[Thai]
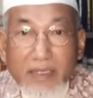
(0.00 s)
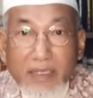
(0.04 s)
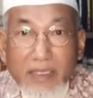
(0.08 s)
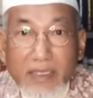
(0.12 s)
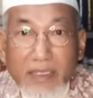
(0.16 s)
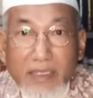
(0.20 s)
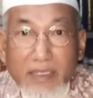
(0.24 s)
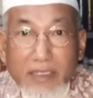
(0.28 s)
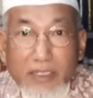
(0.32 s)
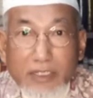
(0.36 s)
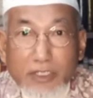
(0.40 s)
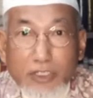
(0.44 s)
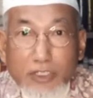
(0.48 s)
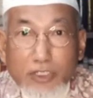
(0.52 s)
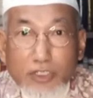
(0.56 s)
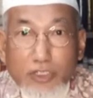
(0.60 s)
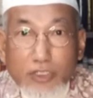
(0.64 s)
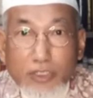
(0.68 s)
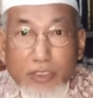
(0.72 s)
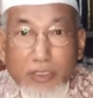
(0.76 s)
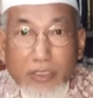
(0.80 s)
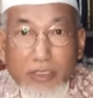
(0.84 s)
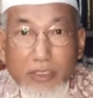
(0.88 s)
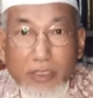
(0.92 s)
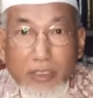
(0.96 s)
หือ
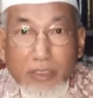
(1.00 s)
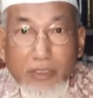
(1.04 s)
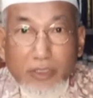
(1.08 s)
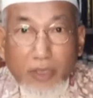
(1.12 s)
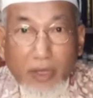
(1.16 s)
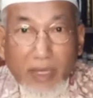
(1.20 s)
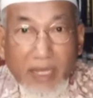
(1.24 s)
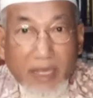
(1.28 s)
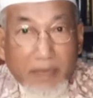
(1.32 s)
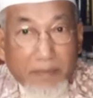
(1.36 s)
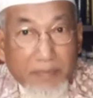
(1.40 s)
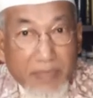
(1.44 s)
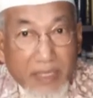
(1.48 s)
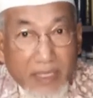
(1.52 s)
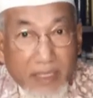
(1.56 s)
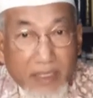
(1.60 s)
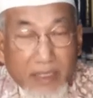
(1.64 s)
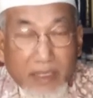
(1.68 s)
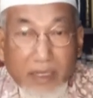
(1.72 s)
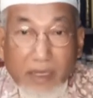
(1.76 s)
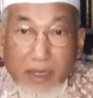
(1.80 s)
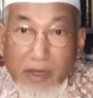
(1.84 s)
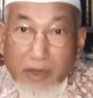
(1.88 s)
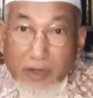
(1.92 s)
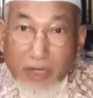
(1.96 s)
ตอลบิ
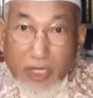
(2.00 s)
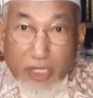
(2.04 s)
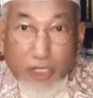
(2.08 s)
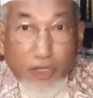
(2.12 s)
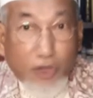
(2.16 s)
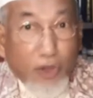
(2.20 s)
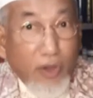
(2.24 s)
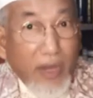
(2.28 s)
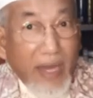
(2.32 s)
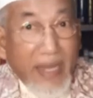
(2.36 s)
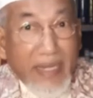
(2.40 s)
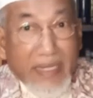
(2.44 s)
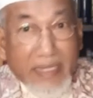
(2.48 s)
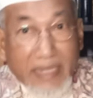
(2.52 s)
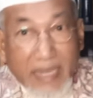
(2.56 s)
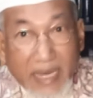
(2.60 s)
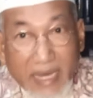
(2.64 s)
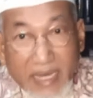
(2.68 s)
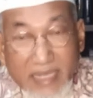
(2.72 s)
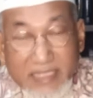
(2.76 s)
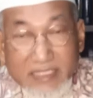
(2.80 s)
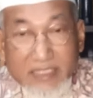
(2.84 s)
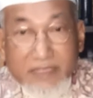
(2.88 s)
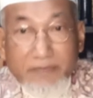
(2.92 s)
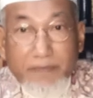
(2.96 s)
ริดออัน
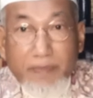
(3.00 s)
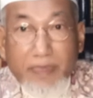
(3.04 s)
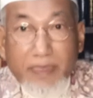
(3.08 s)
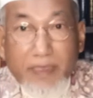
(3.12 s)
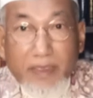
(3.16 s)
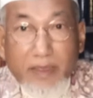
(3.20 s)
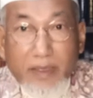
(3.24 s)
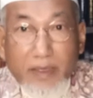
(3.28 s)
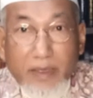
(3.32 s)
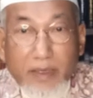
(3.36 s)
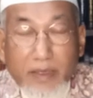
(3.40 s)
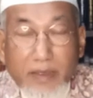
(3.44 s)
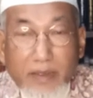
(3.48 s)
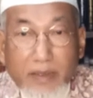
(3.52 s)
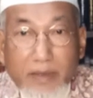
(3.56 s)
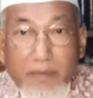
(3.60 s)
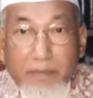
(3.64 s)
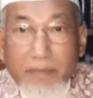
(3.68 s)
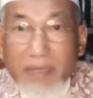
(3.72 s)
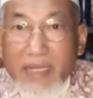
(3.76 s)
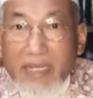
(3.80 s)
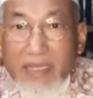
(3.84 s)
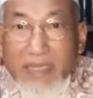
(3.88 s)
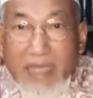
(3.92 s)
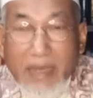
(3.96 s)
นาส
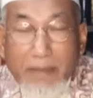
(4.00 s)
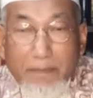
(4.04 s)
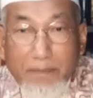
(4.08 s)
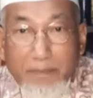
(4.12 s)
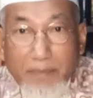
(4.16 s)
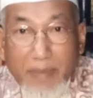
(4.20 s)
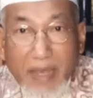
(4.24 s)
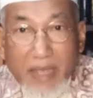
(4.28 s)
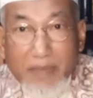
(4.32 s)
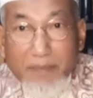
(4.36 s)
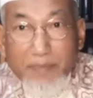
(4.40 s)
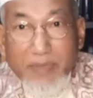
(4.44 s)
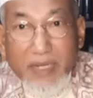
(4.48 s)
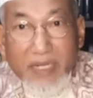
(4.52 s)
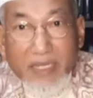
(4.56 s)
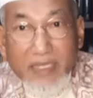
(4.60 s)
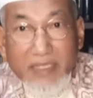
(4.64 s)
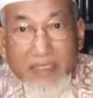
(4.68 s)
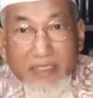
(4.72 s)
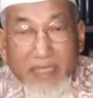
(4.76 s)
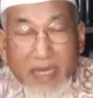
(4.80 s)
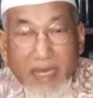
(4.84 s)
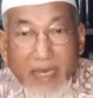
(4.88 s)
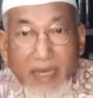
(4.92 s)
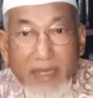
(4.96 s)
ไม่ได้ทำไปเพื่อ
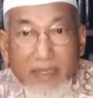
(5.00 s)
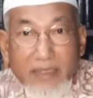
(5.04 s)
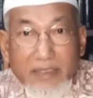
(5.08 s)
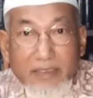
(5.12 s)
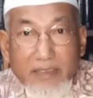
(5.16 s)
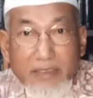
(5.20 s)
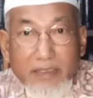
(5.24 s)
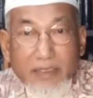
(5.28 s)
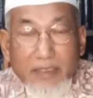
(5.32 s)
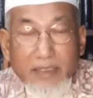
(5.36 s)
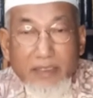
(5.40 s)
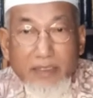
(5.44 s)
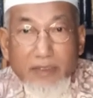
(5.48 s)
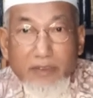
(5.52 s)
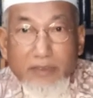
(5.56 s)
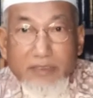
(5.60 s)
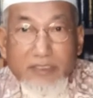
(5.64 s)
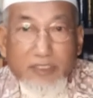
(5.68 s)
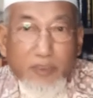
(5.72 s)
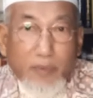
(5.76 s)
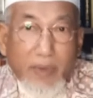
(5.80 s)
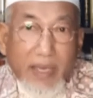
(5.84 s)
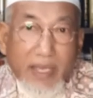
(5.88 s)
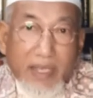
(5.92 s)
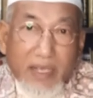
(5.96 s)
ที่จะ
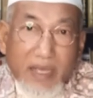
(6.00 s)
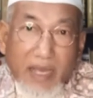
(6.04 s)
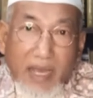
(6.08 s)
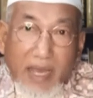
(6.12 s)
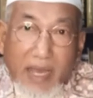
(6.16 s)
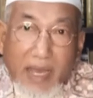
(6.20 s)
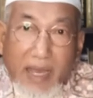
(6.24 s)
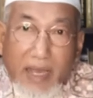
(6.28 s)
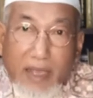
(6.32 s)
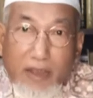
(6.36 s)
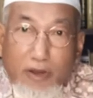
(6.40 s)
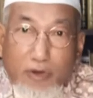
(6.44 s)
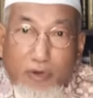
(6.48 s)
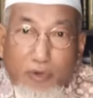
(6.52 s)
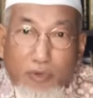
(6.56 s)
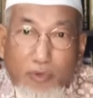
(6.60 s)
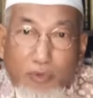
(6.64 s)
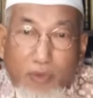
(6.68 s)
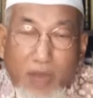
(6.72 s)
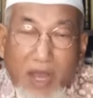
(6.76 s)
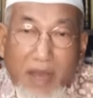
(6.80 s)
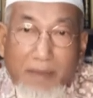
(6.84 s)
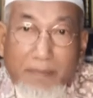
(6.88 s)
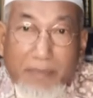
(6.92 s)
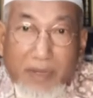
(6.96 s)
แสวงหา
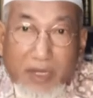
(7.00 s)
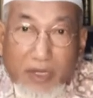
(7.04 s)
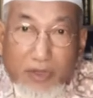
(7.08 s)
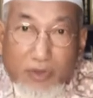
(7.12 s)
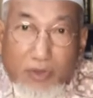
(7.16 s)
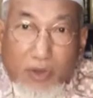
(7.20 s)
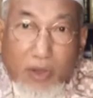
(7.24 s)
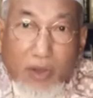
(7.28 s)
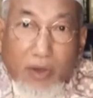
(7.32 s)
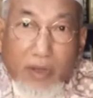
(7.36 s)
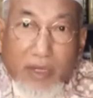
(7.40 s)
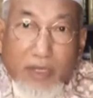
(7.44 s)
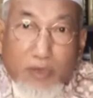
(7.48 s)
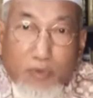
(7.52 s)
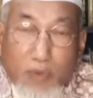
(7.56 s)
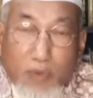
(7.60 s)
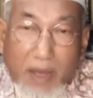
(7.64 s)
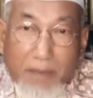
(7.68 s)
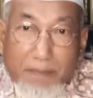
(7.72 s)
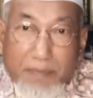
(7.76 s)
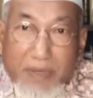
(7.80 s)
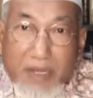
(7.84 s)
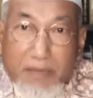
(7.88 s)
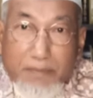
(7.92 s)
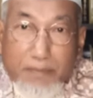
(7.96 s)
ความริดอหค
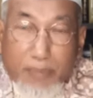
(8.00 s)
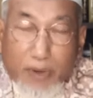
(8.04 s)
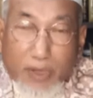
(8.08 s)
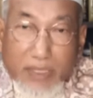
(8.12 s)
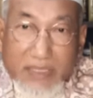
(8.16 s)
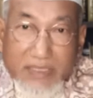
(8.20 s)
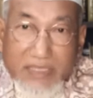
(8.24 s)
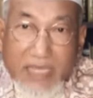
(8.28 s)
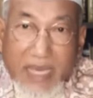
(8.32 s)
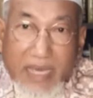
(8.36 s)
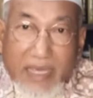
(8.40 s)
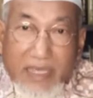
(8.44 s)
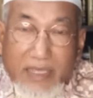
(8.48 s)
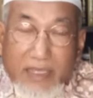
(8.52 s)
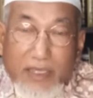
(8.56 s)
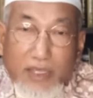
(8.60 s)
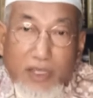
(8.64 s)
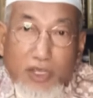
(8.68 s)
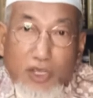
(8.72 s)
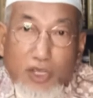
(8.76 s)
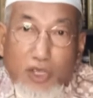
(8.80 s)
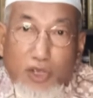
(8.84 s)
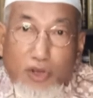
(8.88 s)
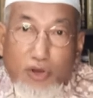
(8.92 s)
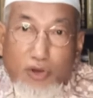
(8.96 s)
วามพึงพอใจ
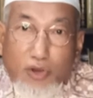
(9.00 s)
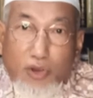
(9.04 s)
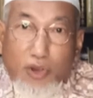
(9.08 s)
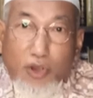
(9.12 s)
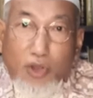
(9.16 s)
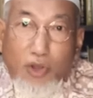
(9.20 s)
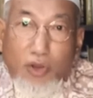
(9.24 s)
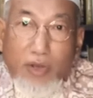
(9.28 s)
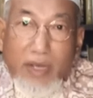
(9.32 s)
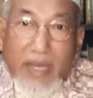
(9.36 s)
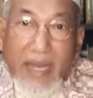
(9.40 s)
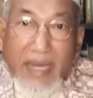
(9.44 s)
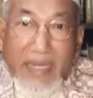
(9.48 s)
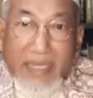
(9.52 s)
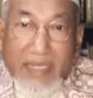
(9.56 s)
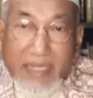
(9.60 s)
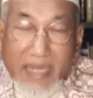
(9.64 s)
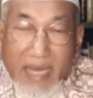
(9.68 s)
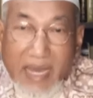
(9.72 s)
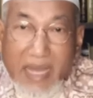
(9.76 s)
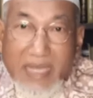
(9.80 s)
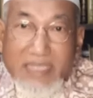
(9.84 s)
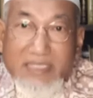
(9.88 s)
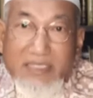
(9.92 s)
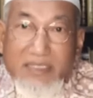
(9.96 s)
ของอัน
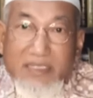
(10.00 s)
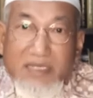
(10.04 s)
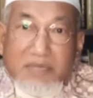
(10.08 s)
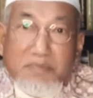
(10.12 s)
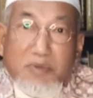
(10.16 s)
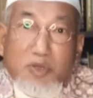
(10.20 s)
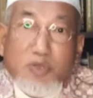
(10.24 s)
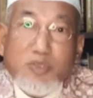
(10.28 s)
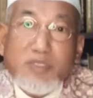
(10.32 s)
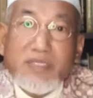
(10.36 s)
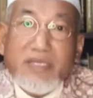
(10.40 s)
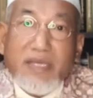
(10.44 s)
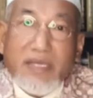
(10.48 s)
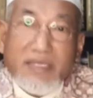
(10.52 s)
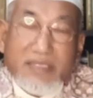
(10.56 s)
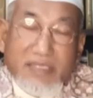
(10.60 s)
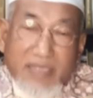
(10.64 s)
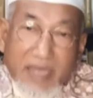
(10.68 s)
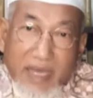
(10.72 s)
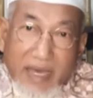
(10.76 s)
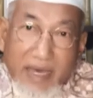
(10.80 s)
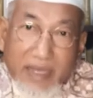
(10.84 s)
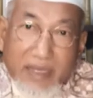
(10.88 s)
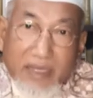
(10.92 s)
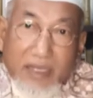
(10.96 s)
นาสหรือมนุษย
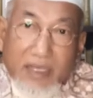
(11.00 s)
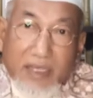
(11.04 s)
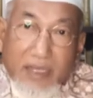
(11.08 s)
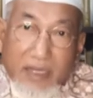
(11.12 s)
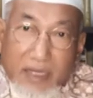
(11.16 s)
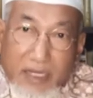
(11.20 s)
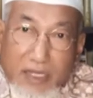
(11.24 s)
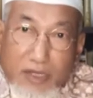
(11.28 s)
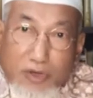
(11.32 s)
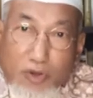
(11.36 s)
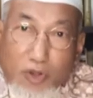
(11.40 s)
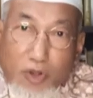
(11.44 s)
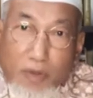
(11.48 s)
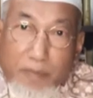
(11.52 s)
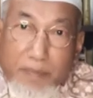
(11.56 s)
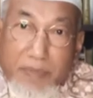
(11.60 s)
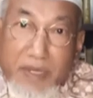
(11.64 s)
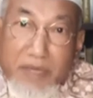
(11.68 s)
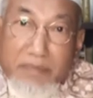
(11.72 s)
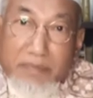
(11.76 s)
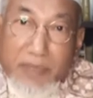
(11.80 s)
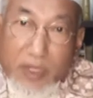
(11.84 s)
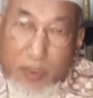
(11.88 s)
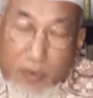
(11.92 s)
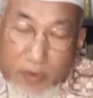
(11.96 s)
ชาติ หรือของ
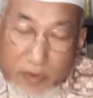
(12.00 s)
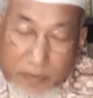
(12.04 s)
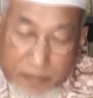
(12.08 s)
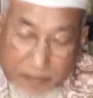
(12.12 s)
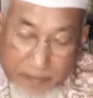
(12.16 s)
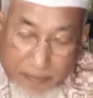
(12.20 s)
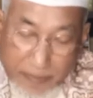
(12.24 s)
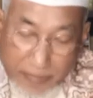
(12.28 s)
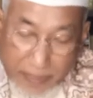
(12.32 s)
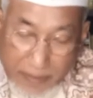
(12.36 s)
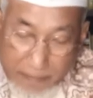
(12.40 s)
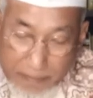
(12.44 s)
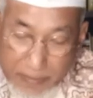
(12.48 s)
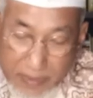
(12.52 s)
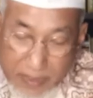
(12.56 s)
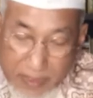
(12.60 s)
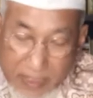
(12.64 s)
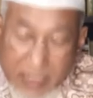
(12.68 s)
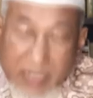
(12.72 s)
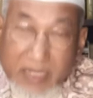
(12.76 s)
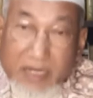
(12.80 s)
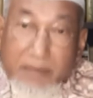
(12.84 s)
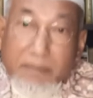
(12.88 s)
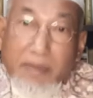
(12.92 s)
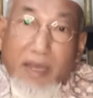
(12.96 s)
เพื่อนมนุษย์
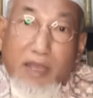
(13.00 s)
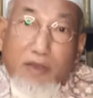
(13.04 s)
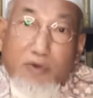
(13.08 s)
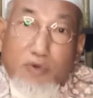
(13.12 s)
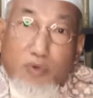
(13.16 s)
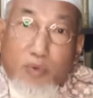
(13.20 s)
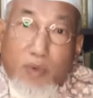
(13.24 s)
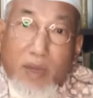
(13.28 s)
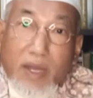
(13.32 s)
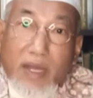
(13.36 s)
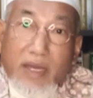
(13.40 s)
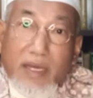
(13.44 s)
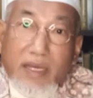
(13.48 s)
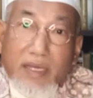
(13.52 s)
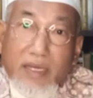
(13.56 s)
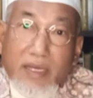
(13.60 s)
อินนามาหัว